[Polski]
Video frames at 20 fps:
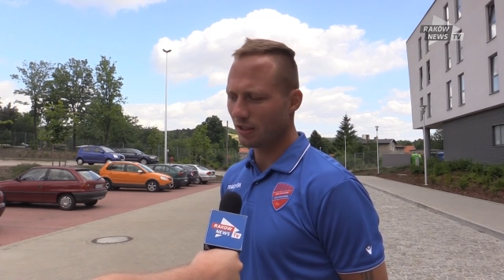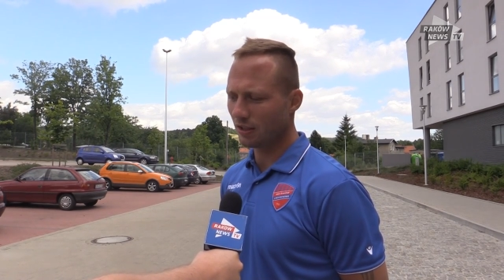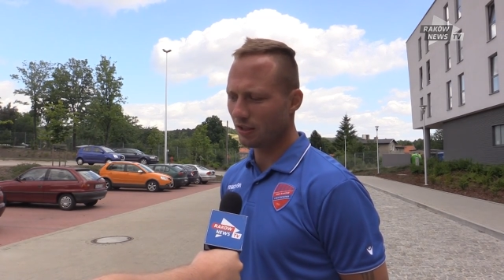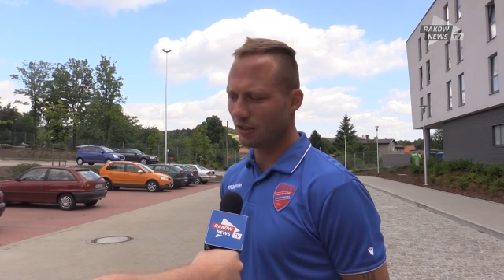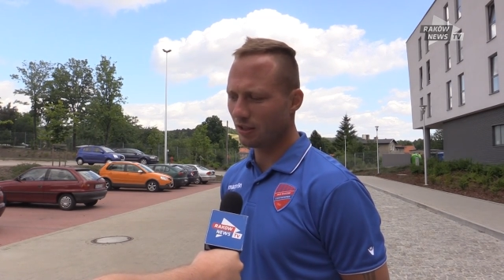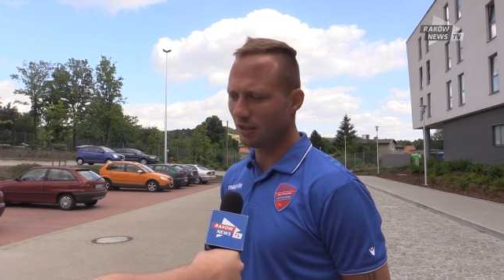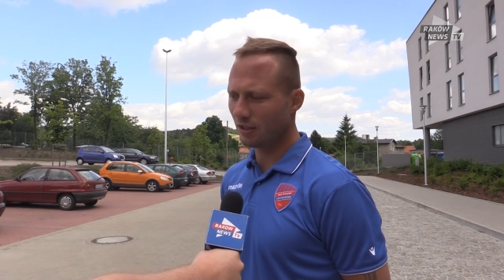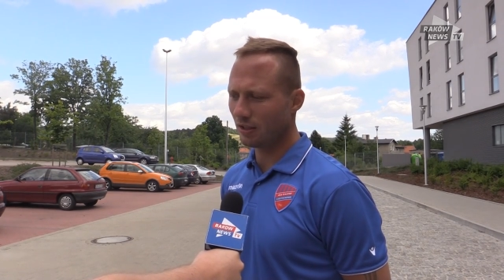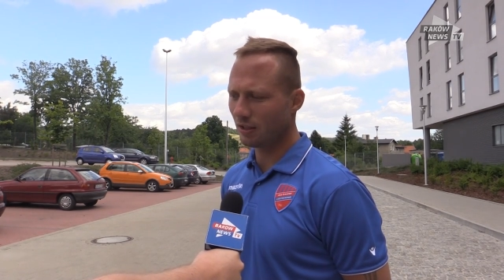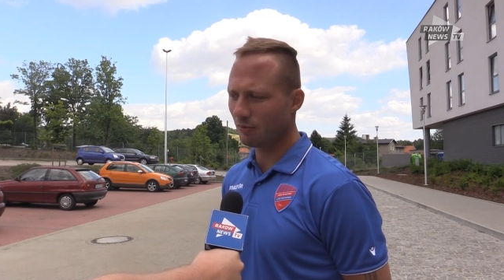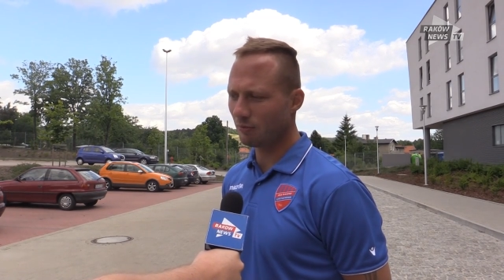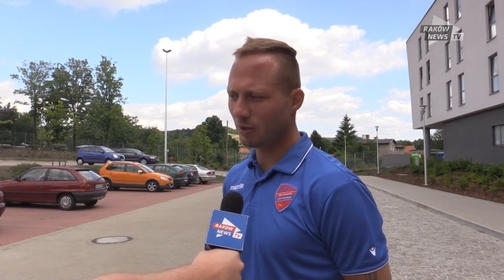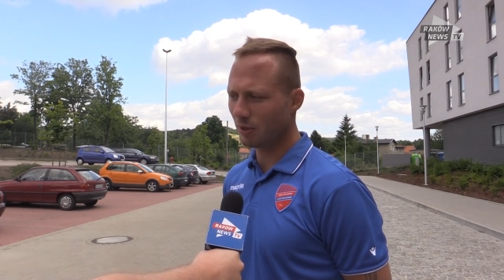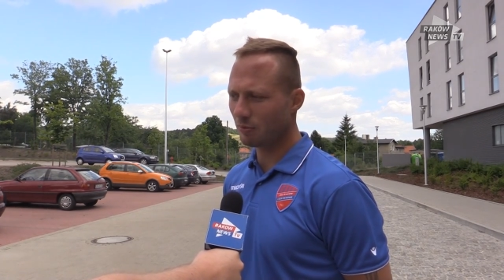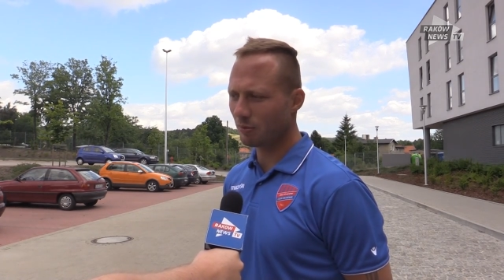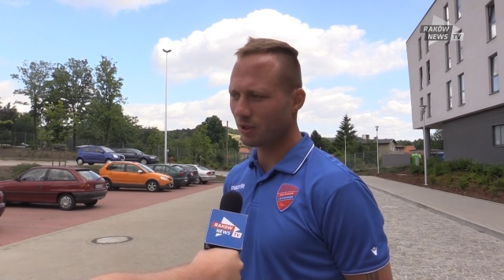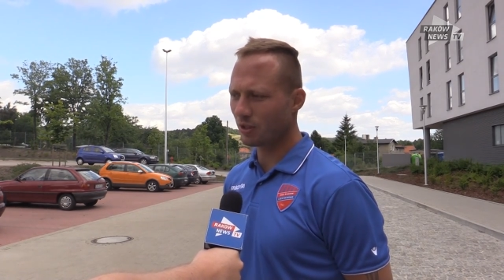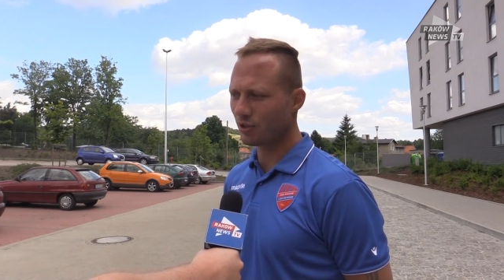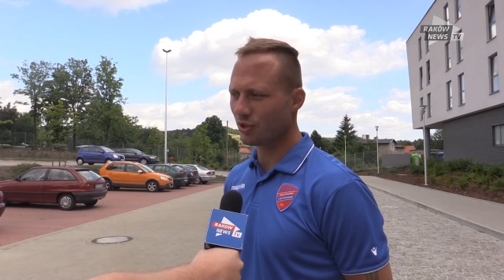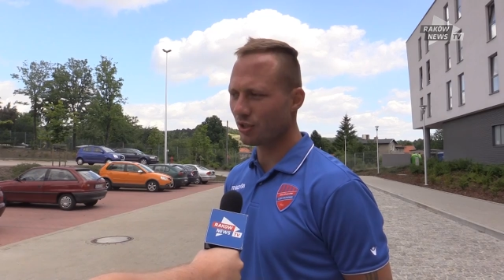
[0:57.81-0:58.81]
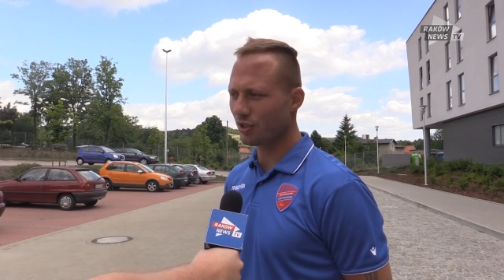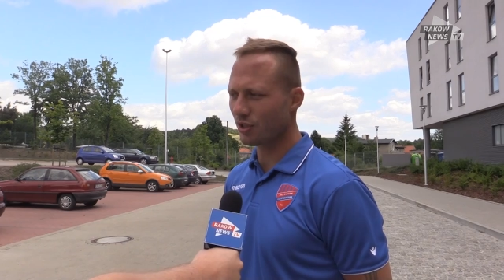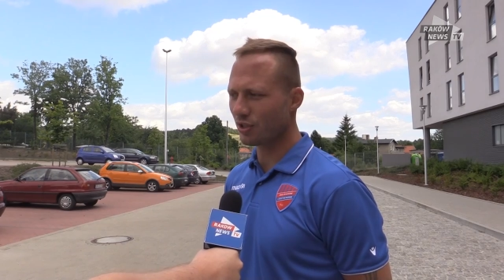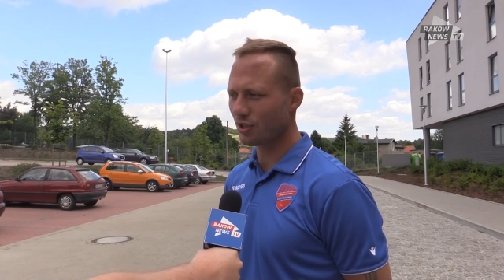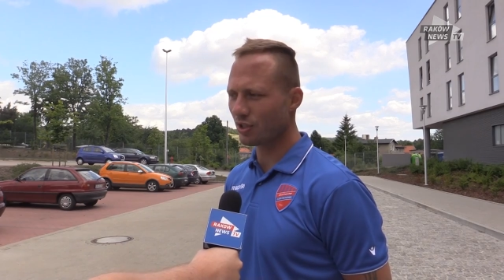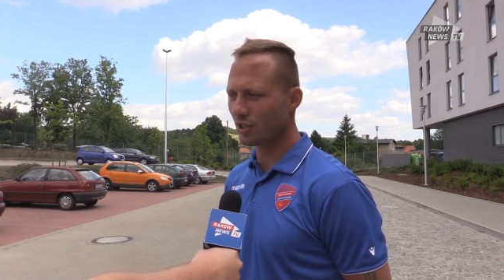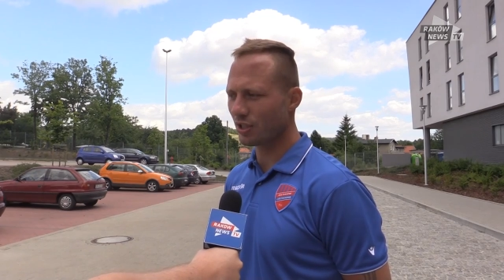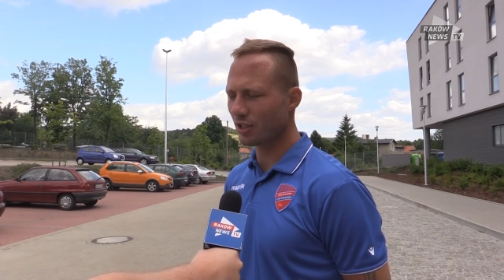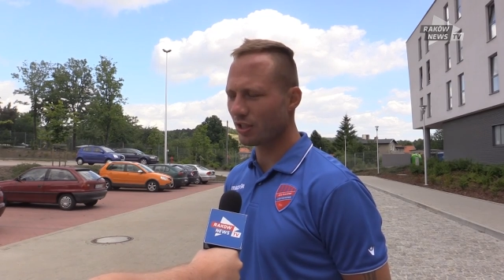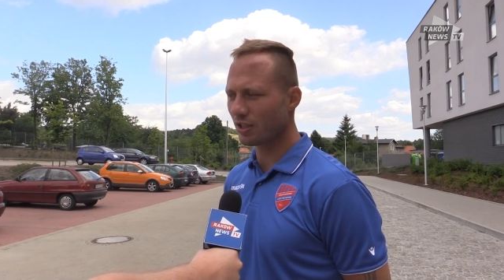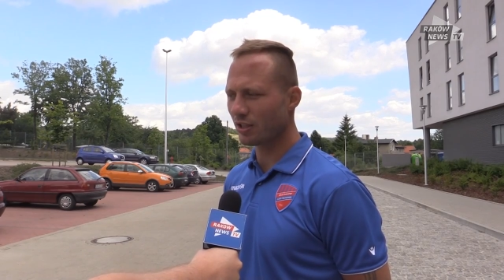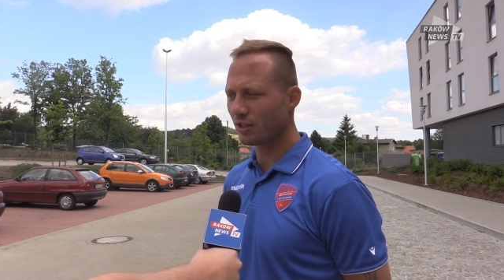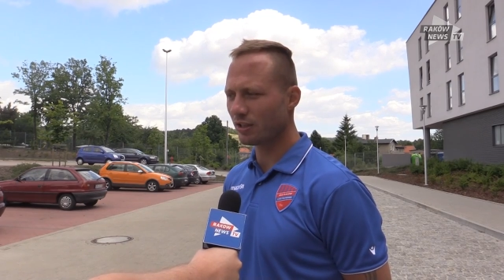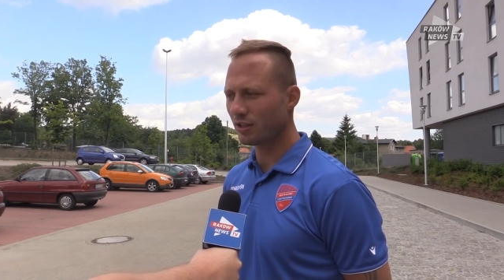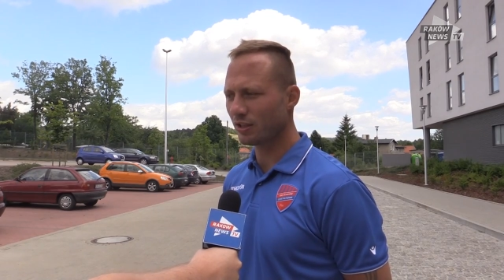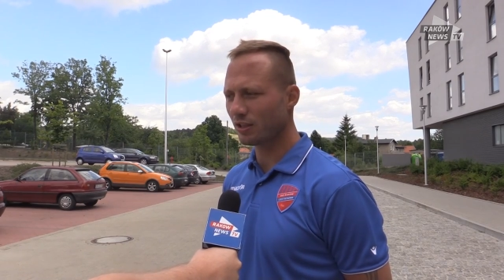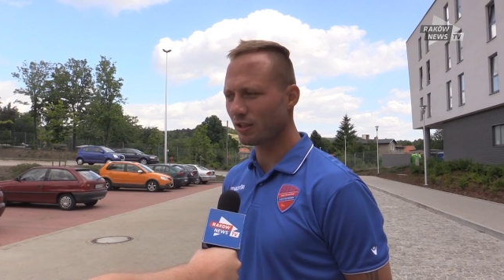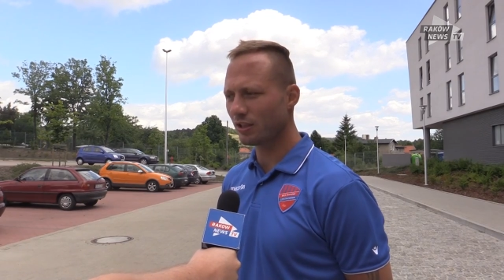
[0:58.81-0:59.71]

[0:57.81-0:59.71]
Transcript: i, i miejmy nadzieję, że,